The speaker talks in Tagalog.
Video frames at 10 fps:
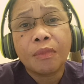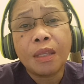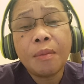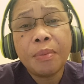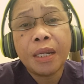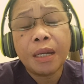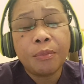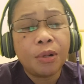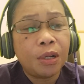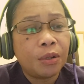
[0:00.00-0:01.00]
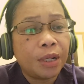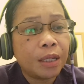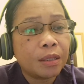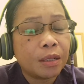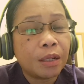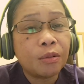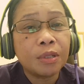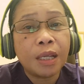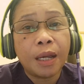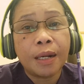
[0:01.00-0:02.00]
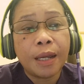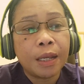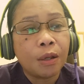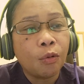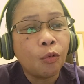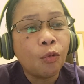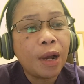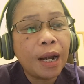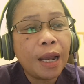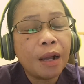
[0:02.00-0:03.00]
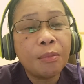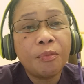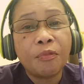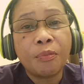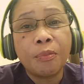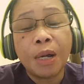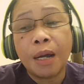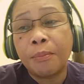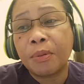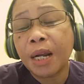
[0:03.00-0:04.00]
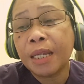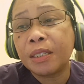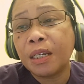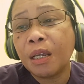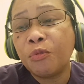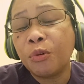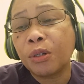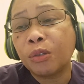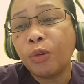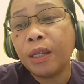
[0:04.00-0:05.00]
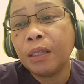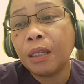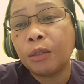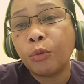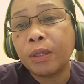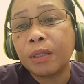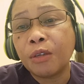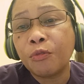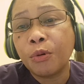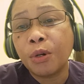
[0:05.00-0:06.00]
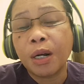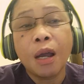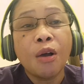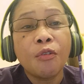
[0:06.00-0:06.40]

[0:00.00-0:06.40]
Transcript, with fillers: DPWH na kung saan ay walang uh, project for 2024